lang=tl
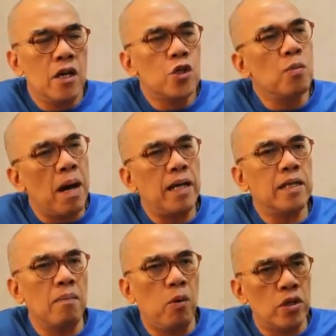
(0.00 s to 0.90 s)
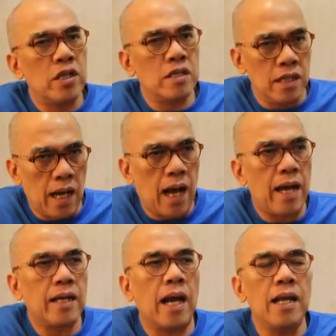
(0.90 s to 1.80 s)
Subalit ang boses
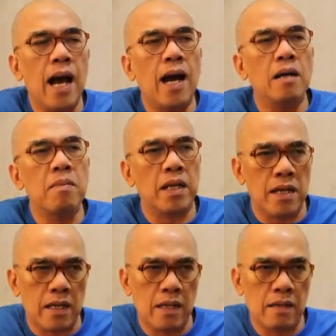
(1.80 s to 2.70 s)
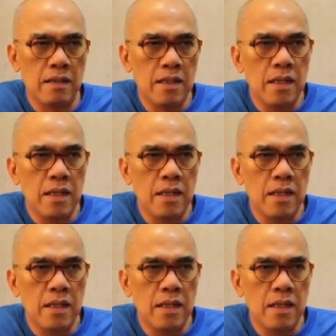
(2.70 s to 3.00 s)
nila ay kailangang marinig.